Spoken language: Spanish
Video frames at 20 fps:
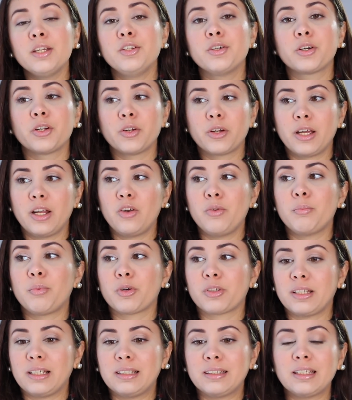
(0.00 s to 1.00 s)
Yo creo que lo
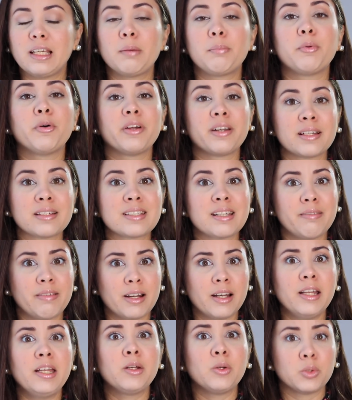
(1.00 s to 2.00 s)
importante es poder
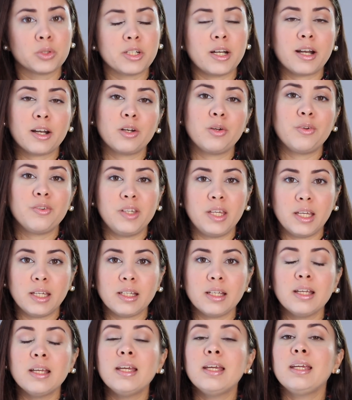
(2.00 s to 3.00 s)
saber ilustrarlo
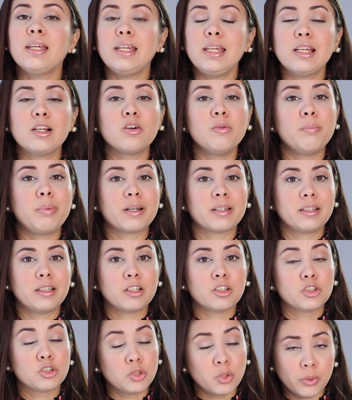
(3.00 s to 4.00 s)
bien y
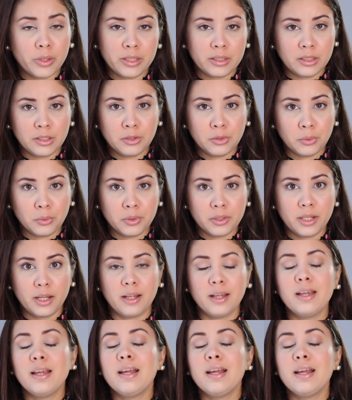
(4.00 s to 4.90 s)
compartir toda esta historia.